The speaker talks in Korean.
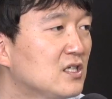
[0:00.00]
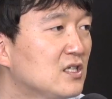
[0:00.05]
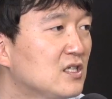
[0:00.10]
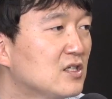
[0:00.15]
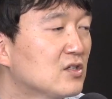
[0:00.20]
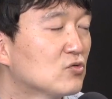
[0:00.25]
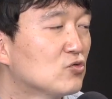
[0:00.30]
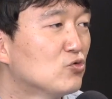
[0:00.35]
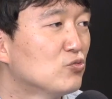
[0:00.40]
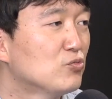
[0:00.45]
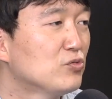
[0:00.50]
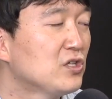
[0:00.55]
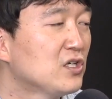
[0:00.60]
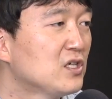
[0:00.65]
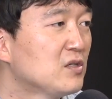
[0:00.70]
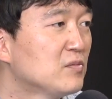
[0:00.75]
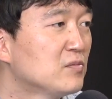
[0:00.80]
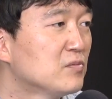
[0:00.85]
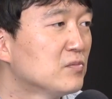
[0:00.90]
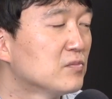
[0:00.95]

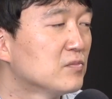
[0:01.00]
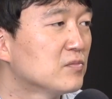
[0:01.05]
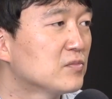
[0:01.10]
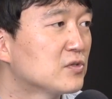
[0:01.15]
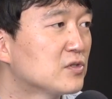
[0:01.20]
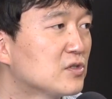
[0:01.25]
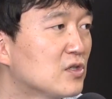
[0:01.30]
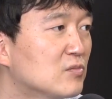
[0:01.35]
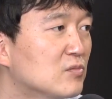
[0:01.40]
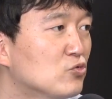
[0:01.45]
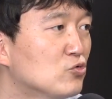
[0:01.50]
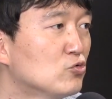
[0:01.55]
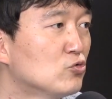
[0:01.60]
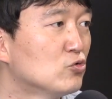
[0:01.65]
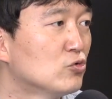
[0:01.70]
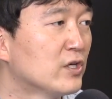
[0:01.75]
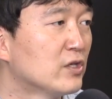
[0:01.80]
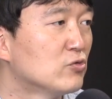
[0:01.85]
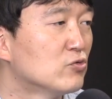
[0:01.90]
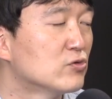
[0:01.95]
국민의힘
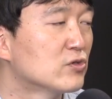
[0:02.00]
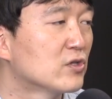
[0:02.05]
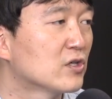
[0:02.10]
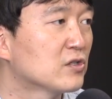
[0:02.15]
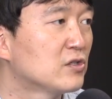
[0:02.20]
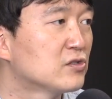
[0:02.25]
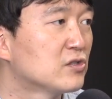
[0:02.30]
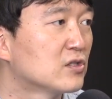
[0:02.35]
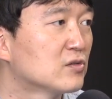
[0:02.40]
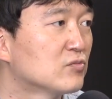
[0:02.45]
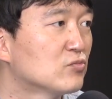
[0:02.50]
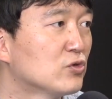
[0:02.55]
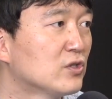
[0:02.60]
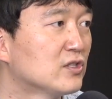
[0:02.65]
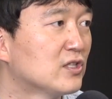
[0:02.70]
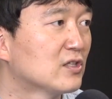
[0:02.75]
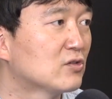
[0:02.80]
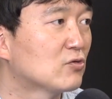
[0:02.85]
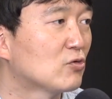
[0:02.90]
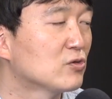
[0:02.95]
정부의 윤석열 정부의
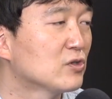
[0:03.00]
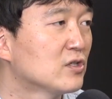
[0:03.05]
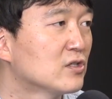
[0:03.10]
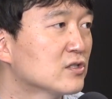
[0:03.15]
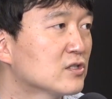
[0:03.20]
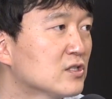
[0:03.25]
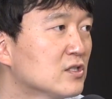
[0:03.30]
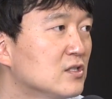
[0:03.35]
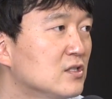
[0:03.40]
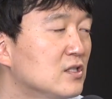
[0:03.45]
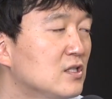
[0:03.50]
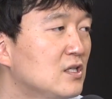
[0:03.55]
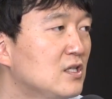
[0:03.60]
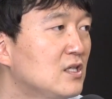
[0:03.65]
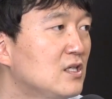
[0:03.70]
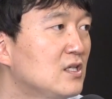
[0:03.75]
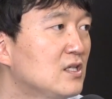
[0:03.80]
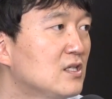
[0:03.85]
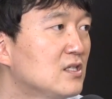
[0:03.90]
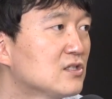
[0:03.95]
대통령실
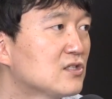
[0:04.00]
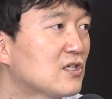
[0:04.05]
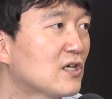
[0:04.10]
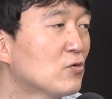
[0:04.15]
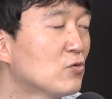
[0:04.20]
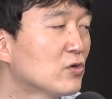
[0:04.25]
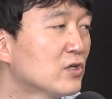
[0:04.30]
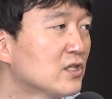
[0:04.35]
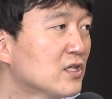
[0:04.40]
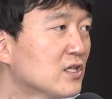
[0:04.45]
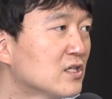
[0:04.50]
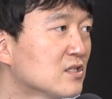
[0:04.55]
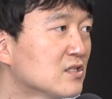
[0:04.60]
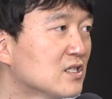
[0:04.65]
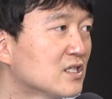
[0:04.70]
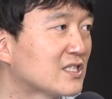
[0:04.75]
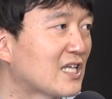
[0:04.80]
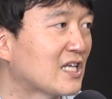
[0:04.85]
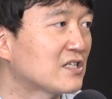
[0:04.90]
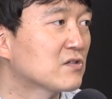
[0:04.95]
채용에 대해서 이제
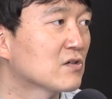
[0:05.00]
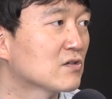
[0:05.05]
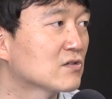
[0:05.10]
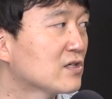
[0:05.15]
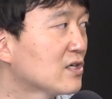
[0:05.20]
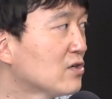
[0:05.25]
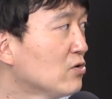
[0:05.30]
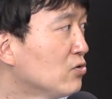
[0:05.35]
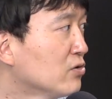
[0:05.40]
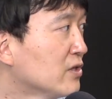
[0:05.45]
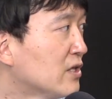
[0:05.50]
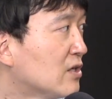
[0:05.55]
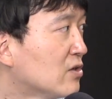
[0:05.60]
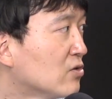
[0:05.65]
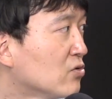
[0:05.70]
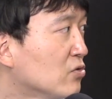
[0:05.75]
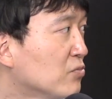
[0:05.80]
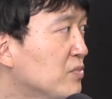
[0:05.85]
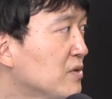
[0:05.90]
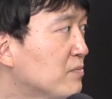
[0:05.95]
사적
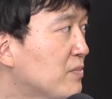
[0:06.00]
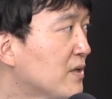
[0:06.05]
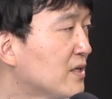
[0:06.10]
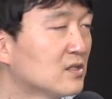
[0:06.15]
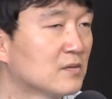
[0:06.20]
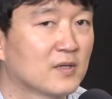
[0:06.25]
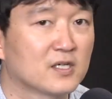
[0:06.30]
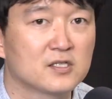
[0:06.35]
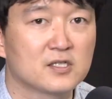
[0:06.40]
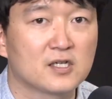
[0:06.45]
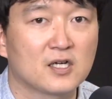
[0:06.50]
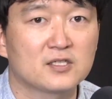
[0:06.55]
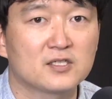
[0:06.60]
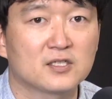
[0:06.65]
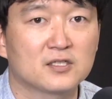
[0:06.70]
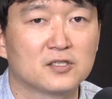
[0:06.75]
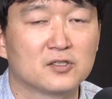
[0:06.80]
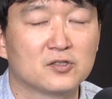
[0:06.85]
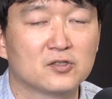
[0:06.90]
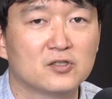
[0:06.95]
채용이라고 비판을 많이
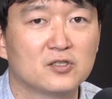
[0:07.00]
하잖아요.